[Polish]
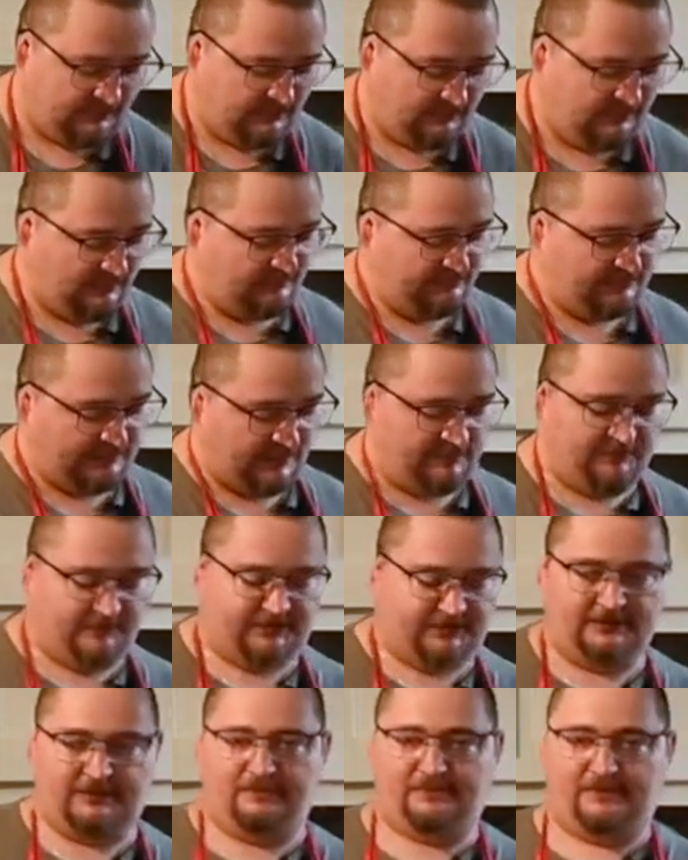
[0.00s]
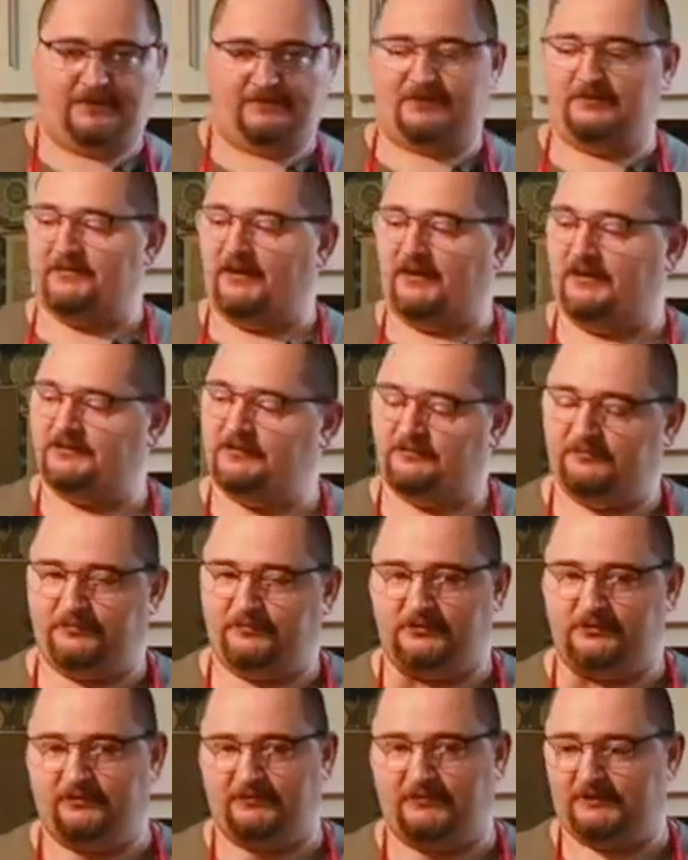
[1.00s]
Tutaj mi się naprawdę bardzo
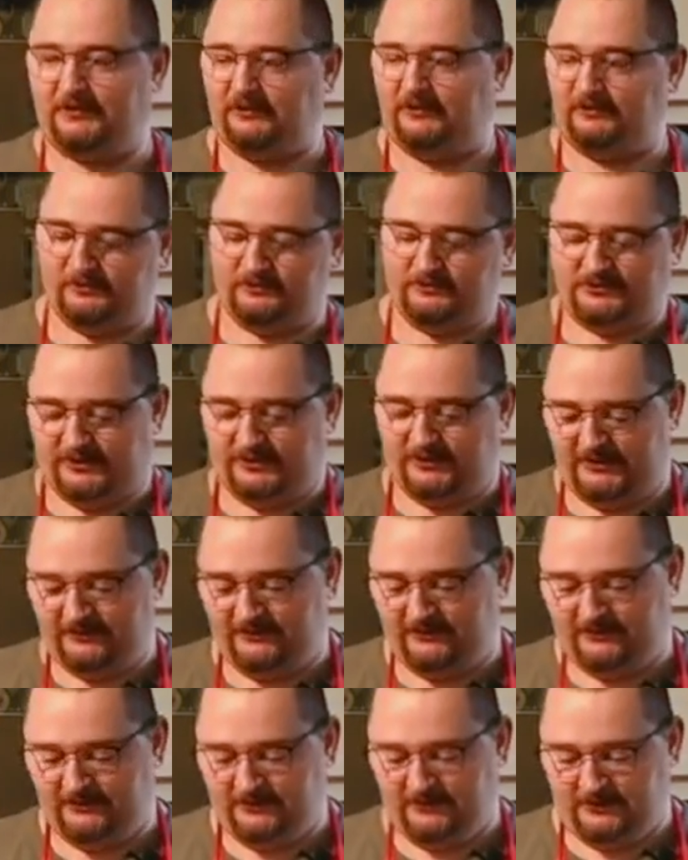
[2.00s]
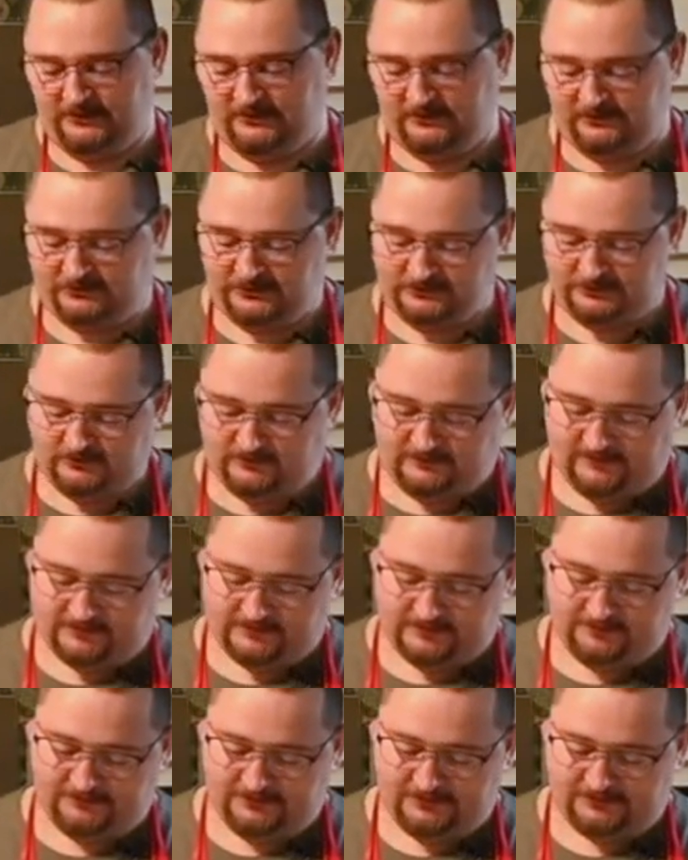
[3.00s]
podoba to, że Krzysztofa, ty
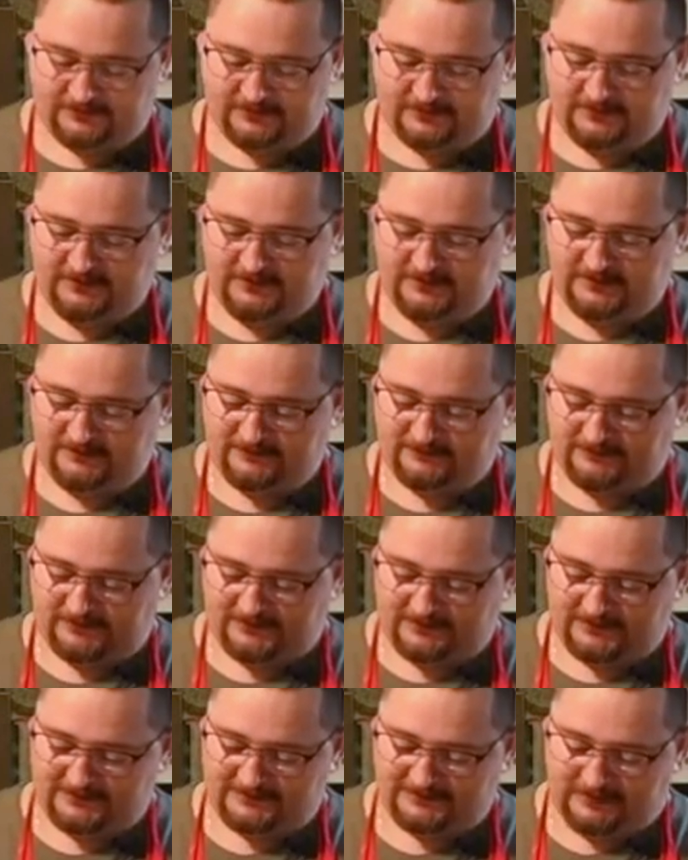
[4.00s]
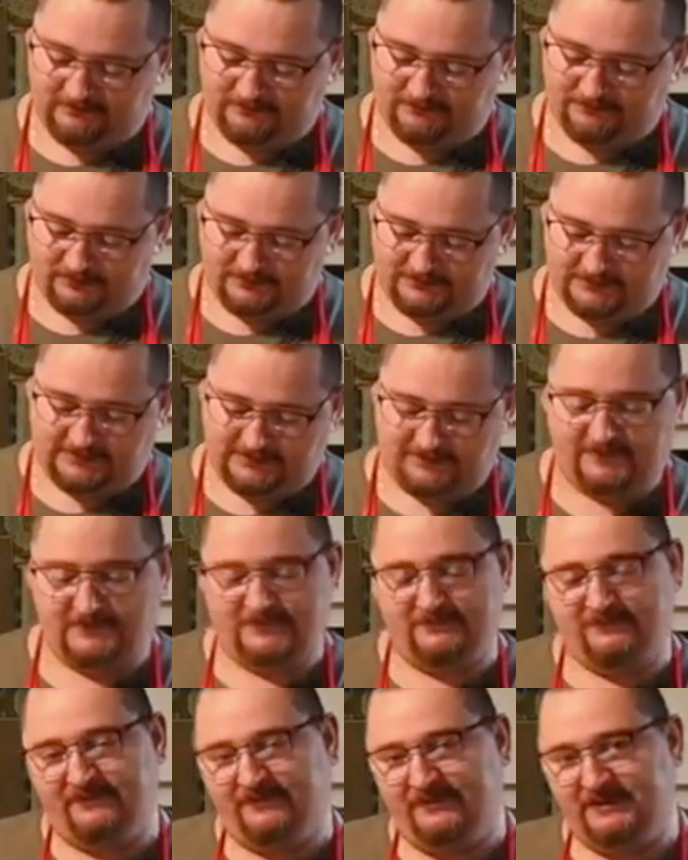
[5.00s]
pieszy, że macie cały proces nawet
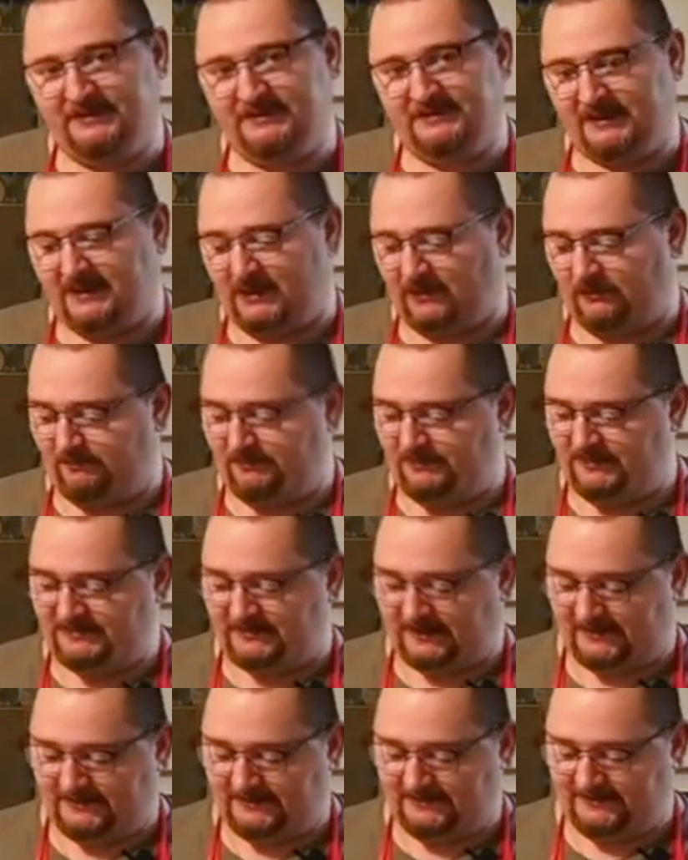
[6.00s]
wędzenia opisany.